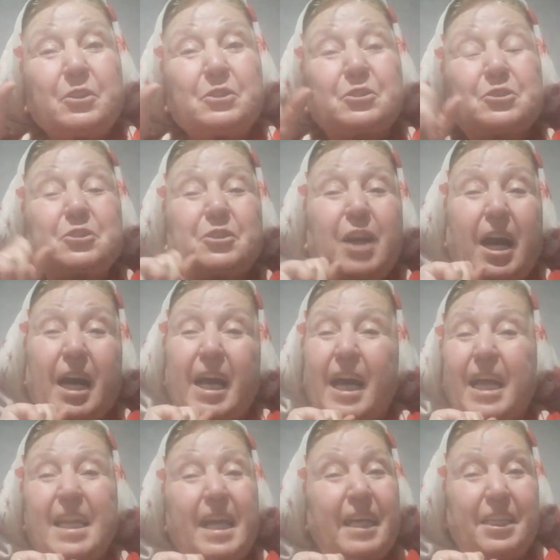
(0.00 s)
Çünkü
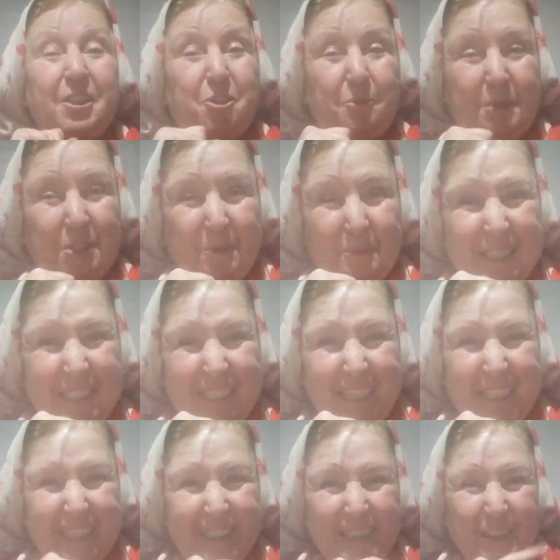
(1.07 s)
hayaller hiç
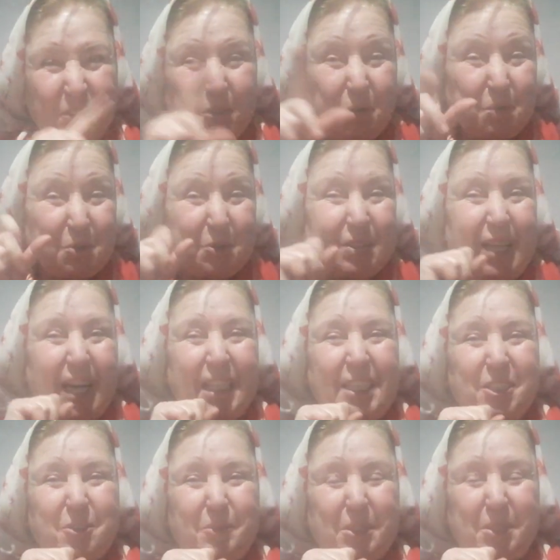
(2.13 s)
bitmeyecek. Umutlar
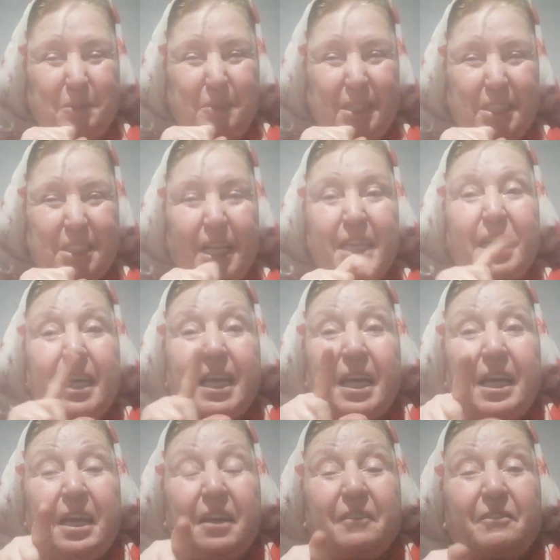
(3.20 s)
hiç bitmeyecek.
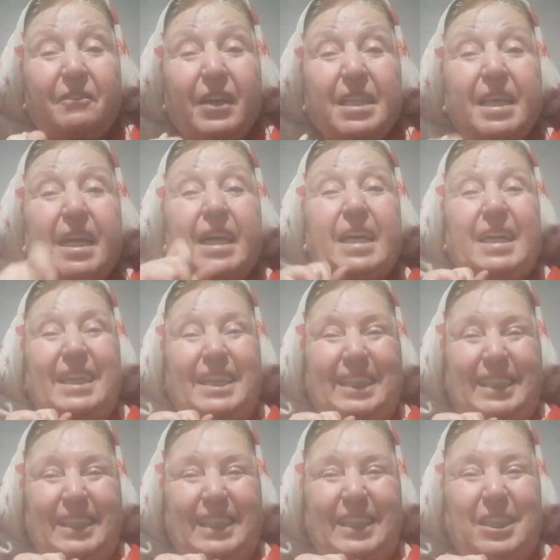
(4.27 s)
Ve de
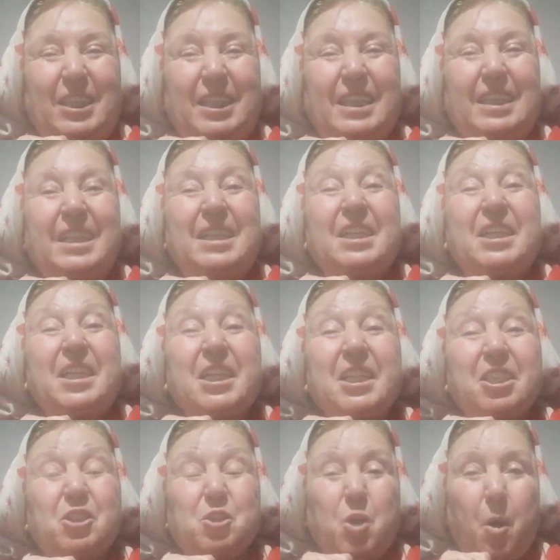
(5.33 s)

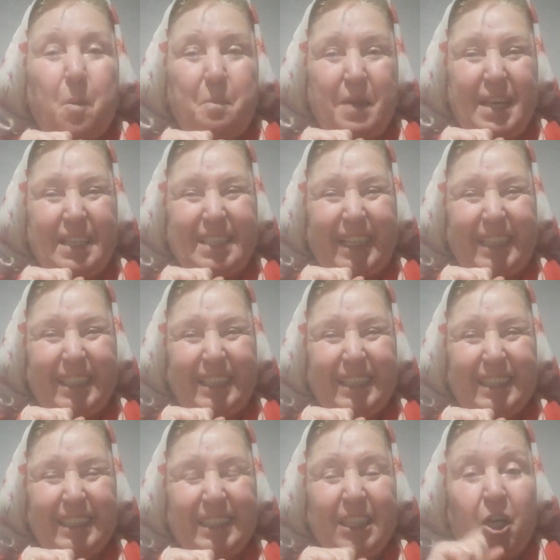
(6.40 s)
hiç sönmeyecek.
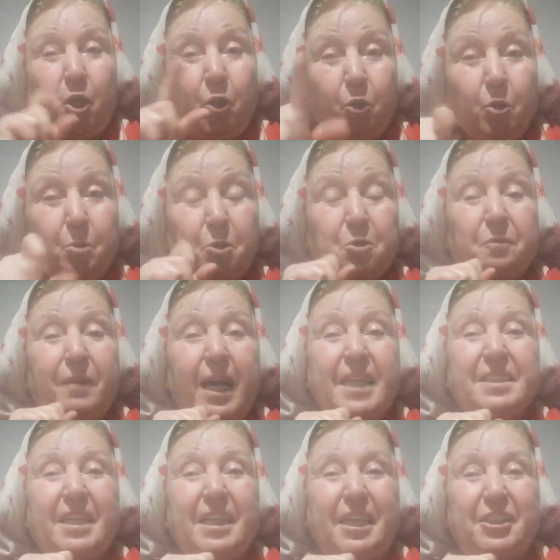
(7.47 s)
Umut
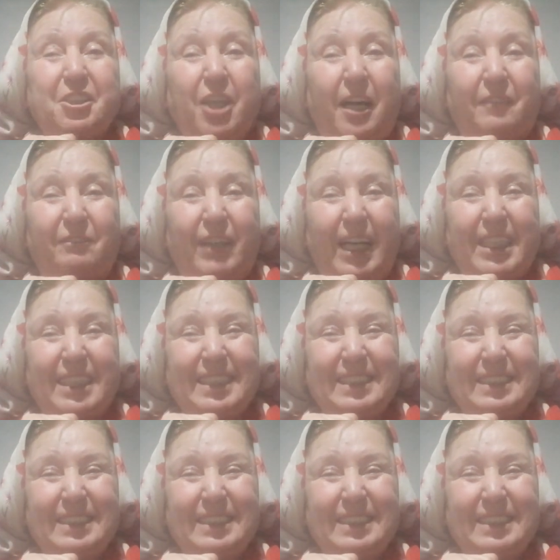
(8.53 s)
varsa yaşam var.